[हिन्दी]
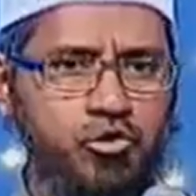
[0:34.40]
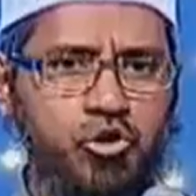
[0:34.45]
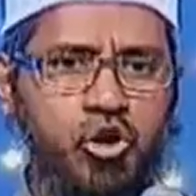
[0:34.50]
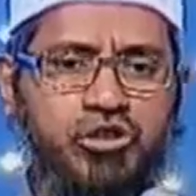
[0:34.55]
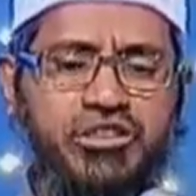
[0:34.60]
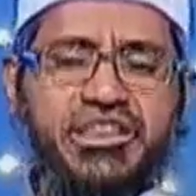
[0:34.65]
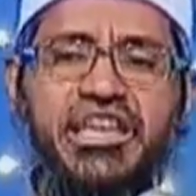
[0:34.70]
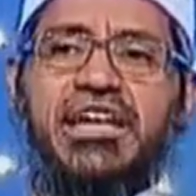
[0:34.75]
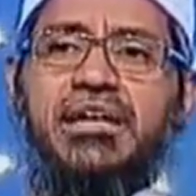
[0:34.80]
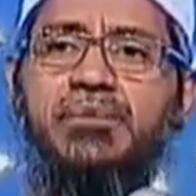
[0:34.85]

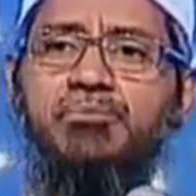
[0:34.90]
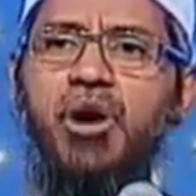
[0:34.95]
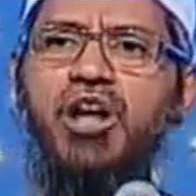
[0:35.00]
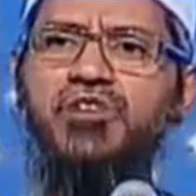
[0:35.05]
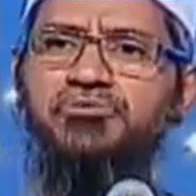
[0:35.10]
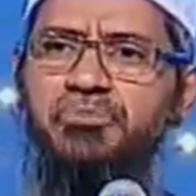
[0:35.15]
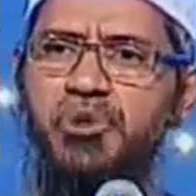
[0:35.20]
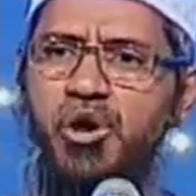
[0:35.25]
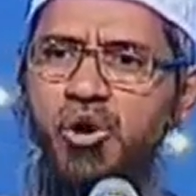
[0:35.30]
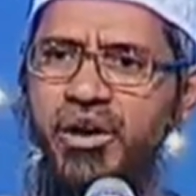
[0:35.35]
जो तीन
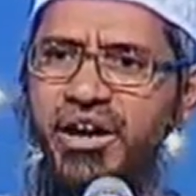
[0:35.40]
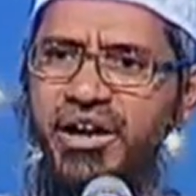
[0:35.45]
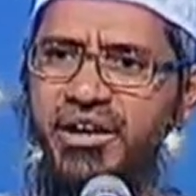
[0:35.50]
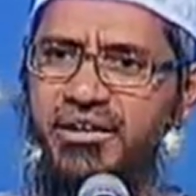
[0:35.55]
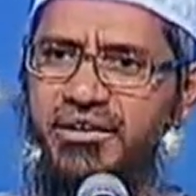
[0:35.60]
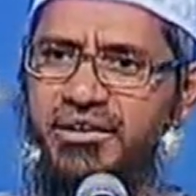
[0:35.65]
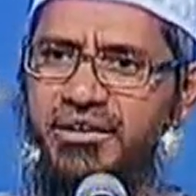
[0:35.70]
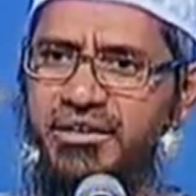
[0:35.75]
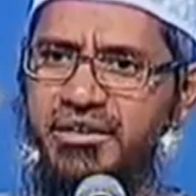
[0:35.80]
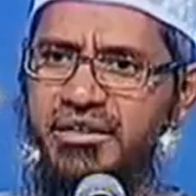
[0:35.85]
मौसम में हुए
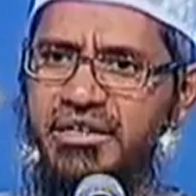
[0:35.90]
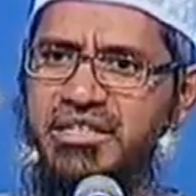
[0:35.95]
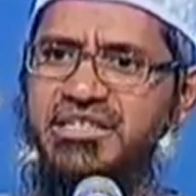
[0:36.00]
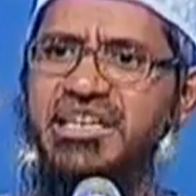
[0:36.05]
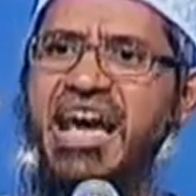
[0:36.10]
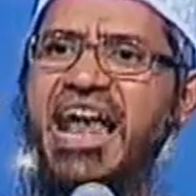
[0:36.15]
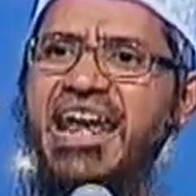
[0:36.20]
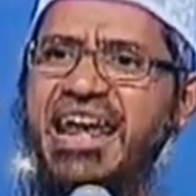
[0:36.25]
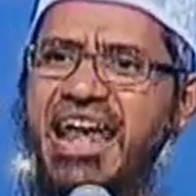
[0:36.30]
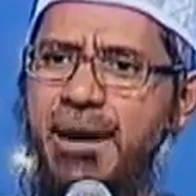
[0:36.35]

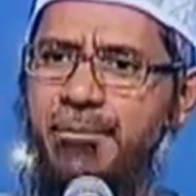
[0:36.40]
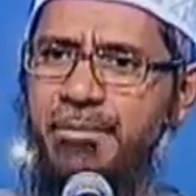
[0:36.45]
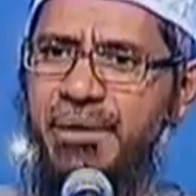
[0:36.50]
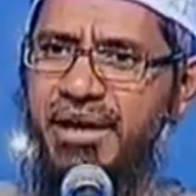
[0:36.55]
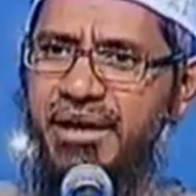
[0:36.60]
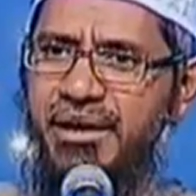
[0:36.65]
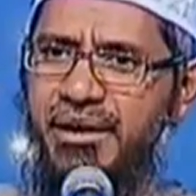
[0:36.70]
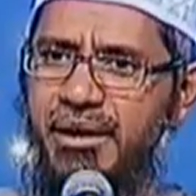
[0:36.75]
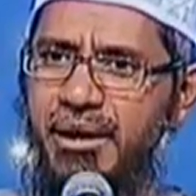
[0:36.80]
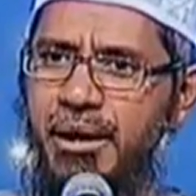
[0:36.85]
जालना
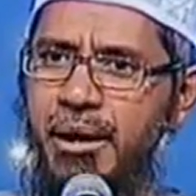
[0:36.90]
में